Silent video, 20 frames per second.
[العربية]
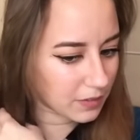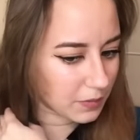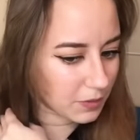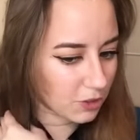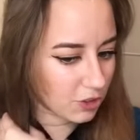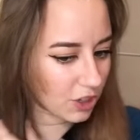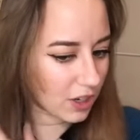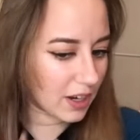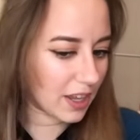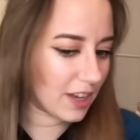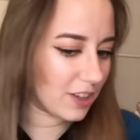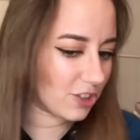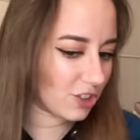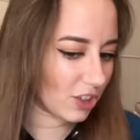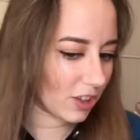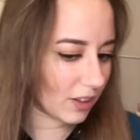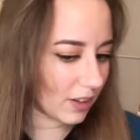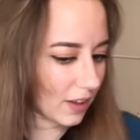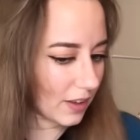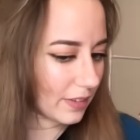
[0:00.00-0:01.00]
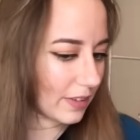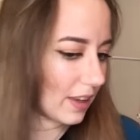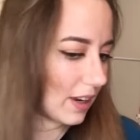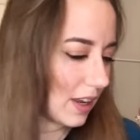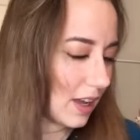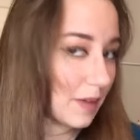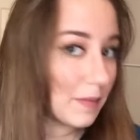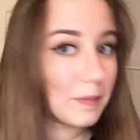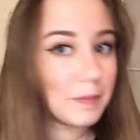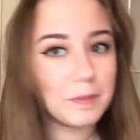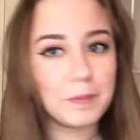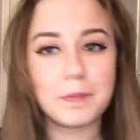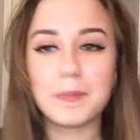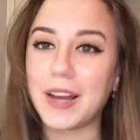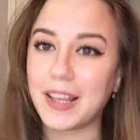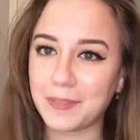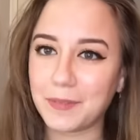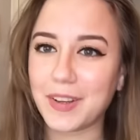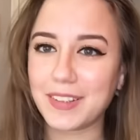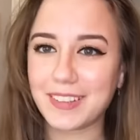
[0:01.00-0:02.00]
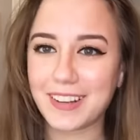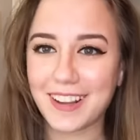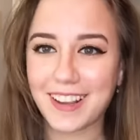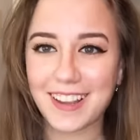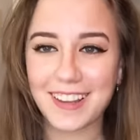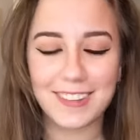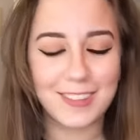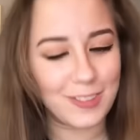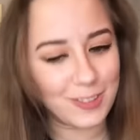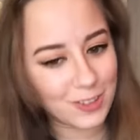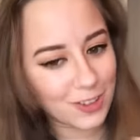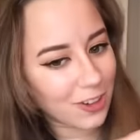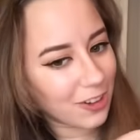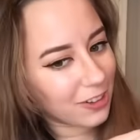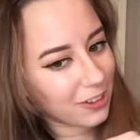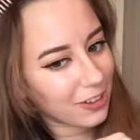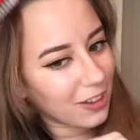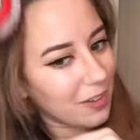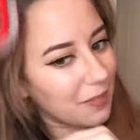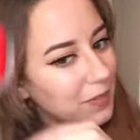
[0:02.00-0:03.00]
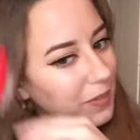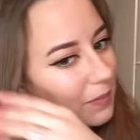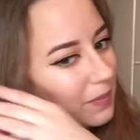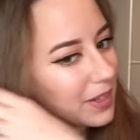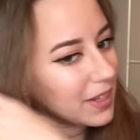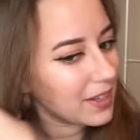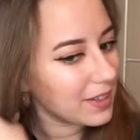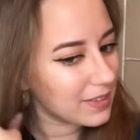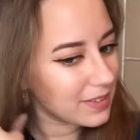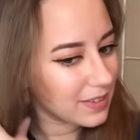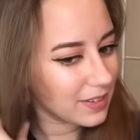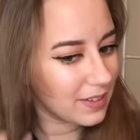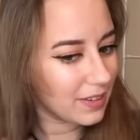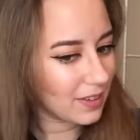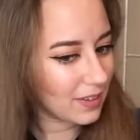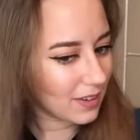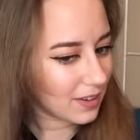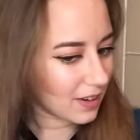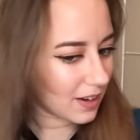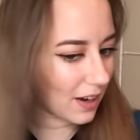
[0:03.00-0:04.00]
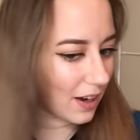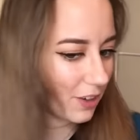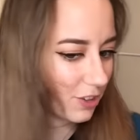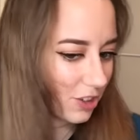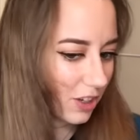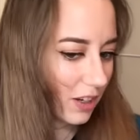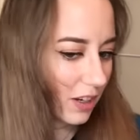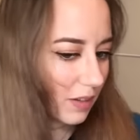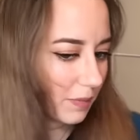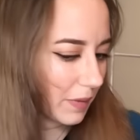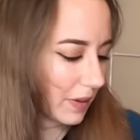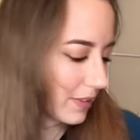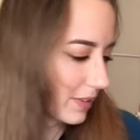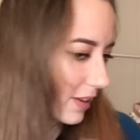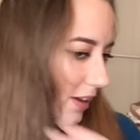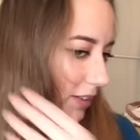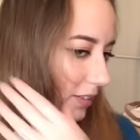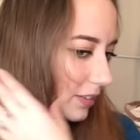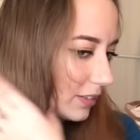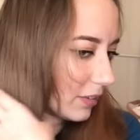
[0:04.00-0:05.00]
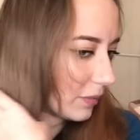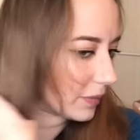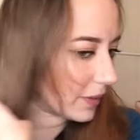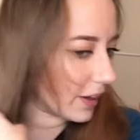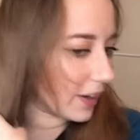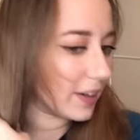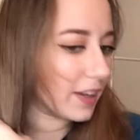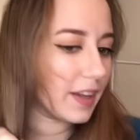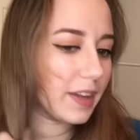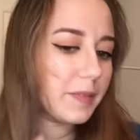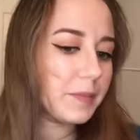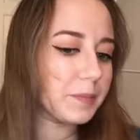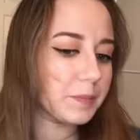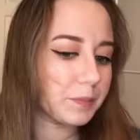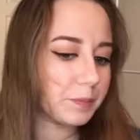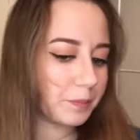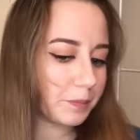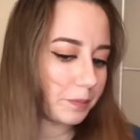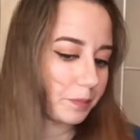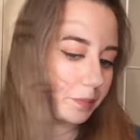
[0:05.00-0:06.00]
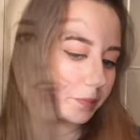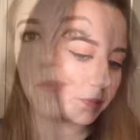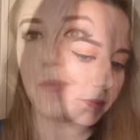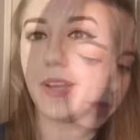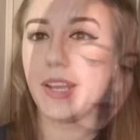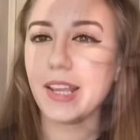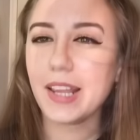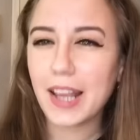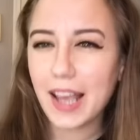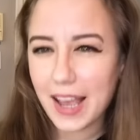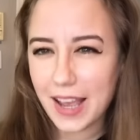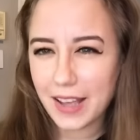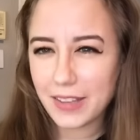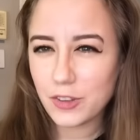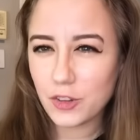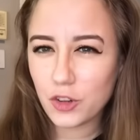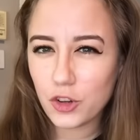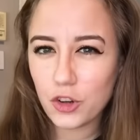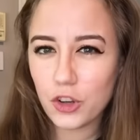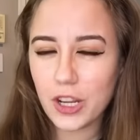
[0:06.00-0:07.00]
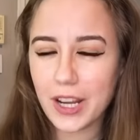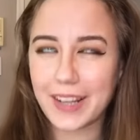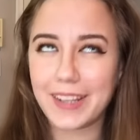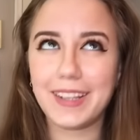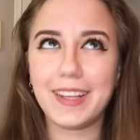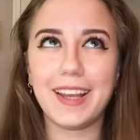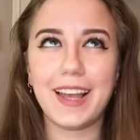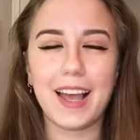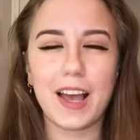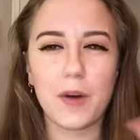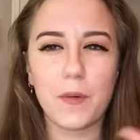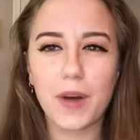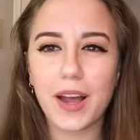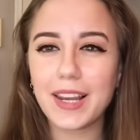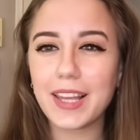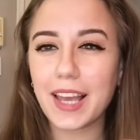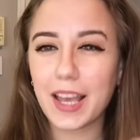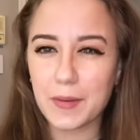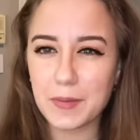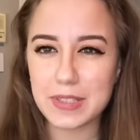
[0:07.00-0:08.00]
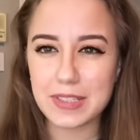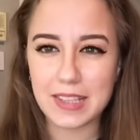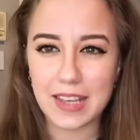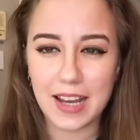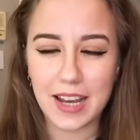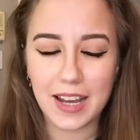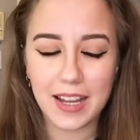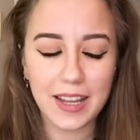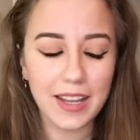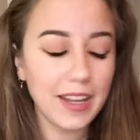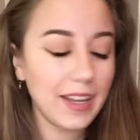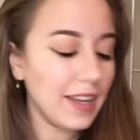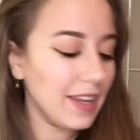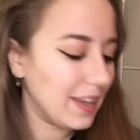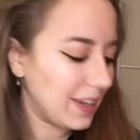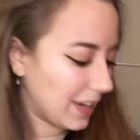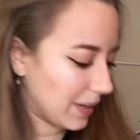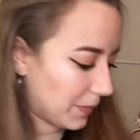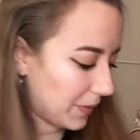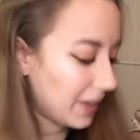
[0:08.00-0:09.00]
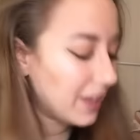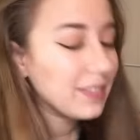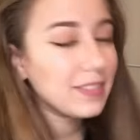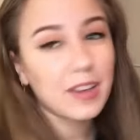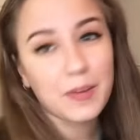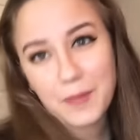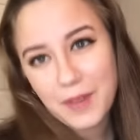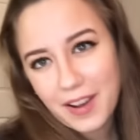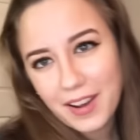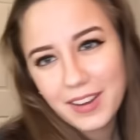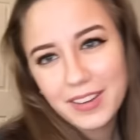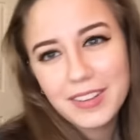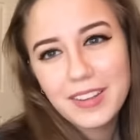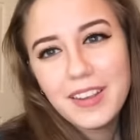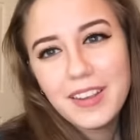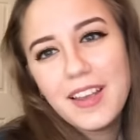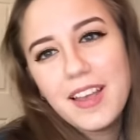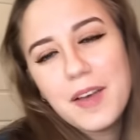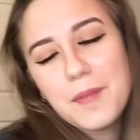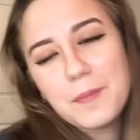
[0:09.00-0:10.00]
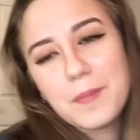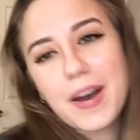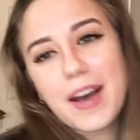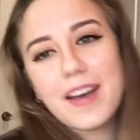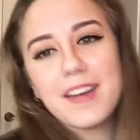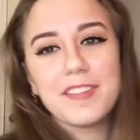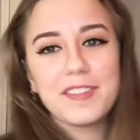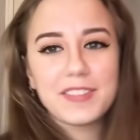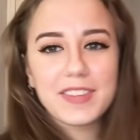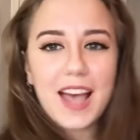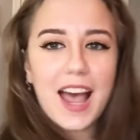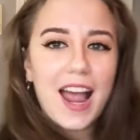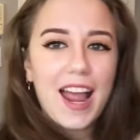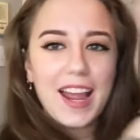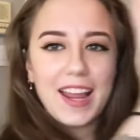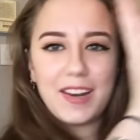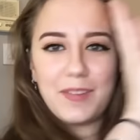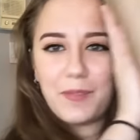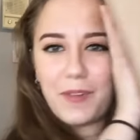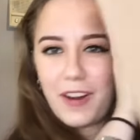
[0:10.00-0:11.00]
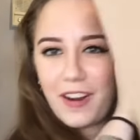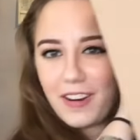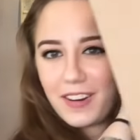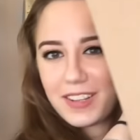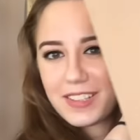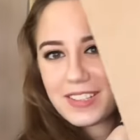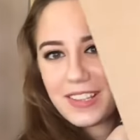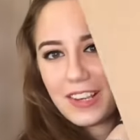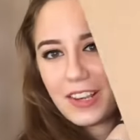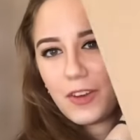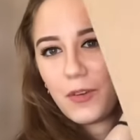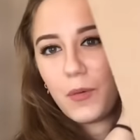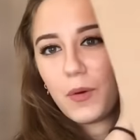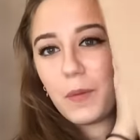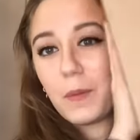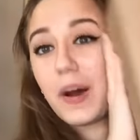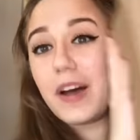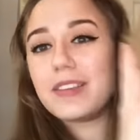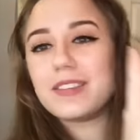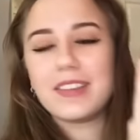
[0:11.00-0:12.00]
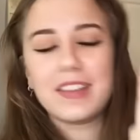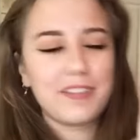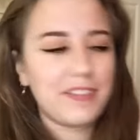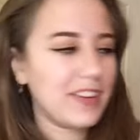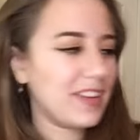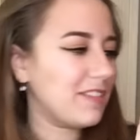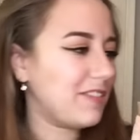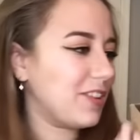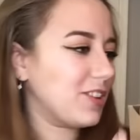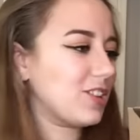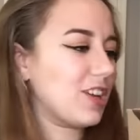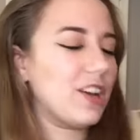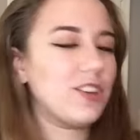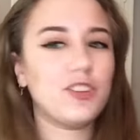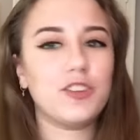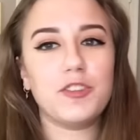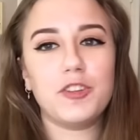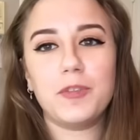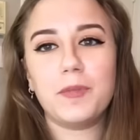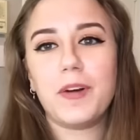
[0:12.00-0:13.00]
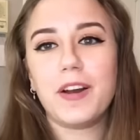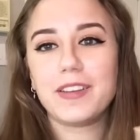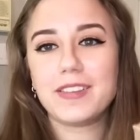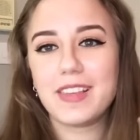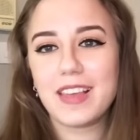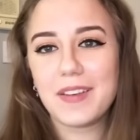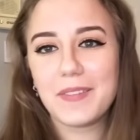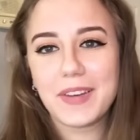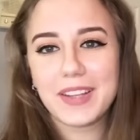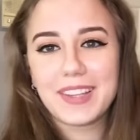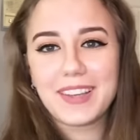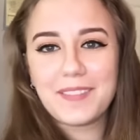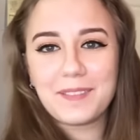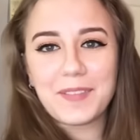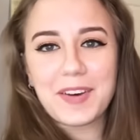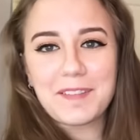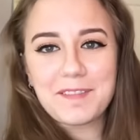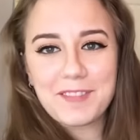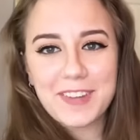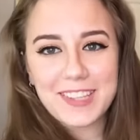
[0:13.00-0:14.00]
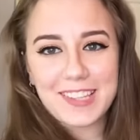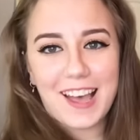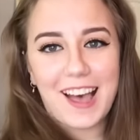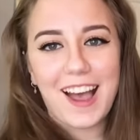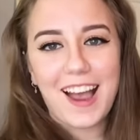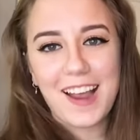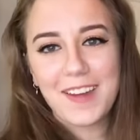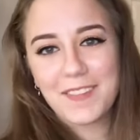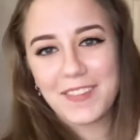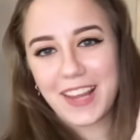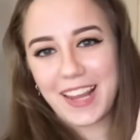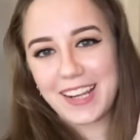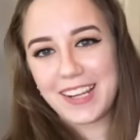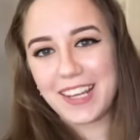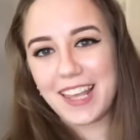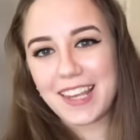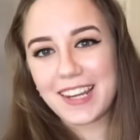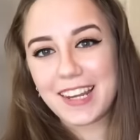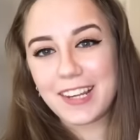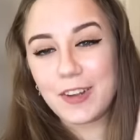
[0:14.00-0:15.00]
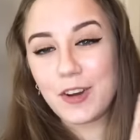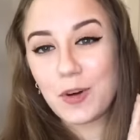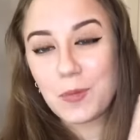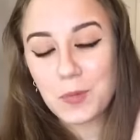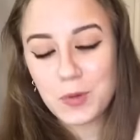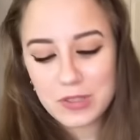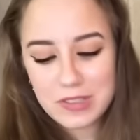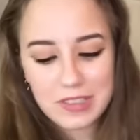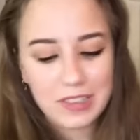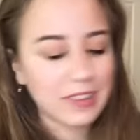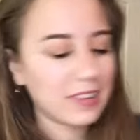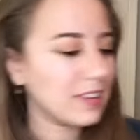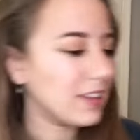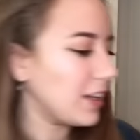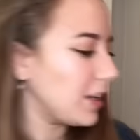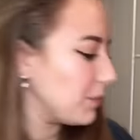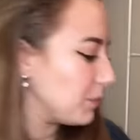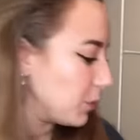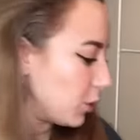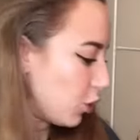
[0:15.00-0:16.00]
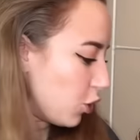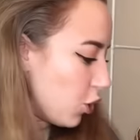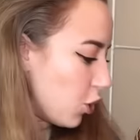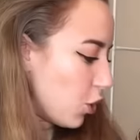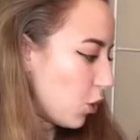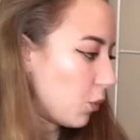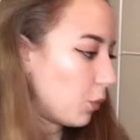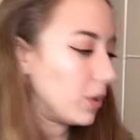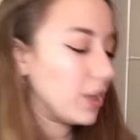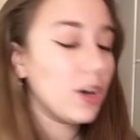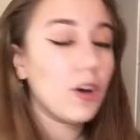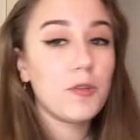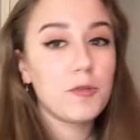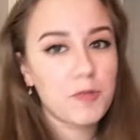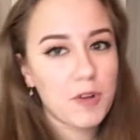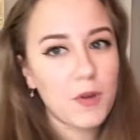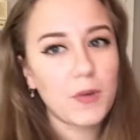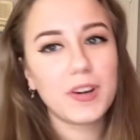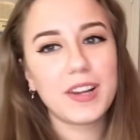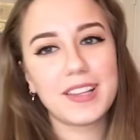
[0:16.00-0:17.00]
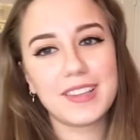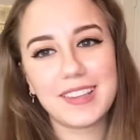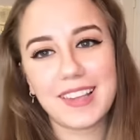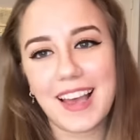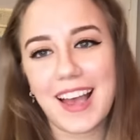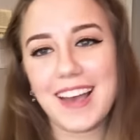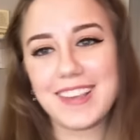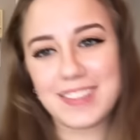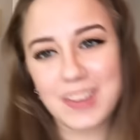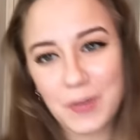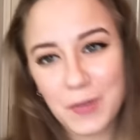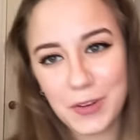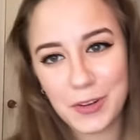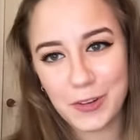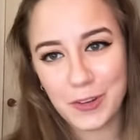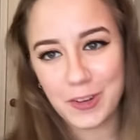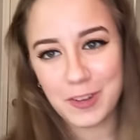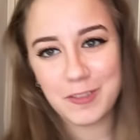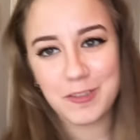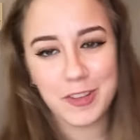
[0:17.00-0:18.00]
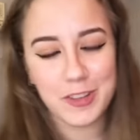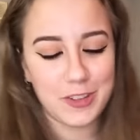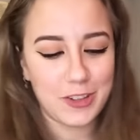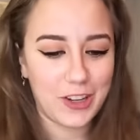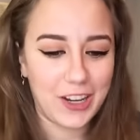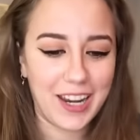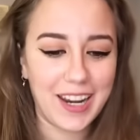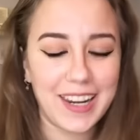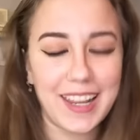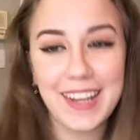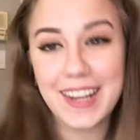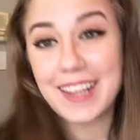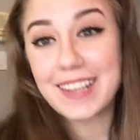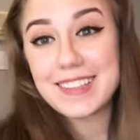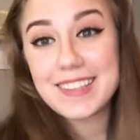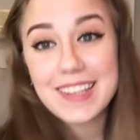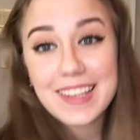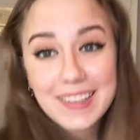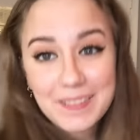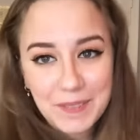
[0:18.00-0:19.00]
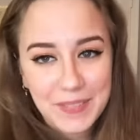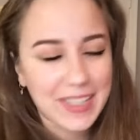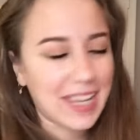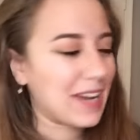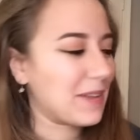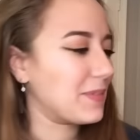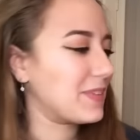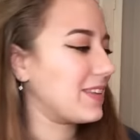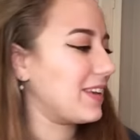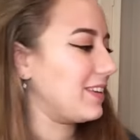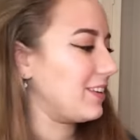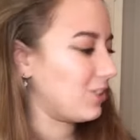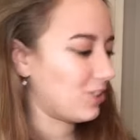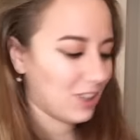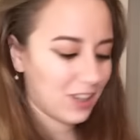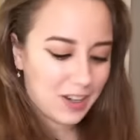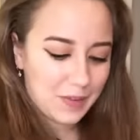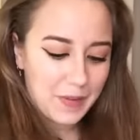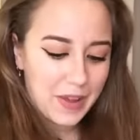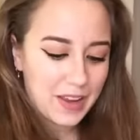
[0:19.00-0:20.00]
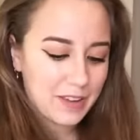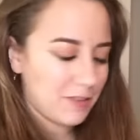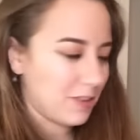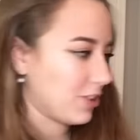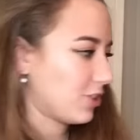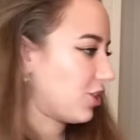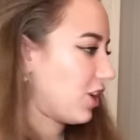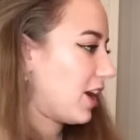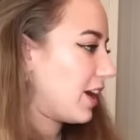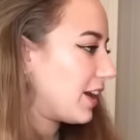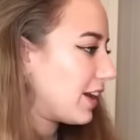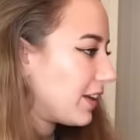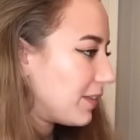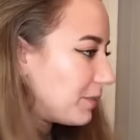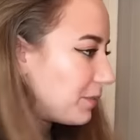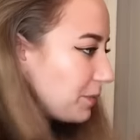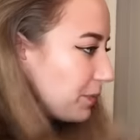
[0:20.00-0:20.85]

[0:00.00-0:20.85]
نرجع لهي الشغلات هلا بعد ما تركنت ان شاء الله في البيت حرجع للماسكات الطبيعيه حاتركه يعني حوالي خمس دقائق لبين طبعا ما افتح البوكس اللي هو واصله فيه الفرشاه شوفوا البوكس ابدا ما انفتح يعني انا اليوم وصلتني واليوم فورا حصور لكم الفيديو يعني انا كثير متحمسه اني اجرب هاي الفرشايه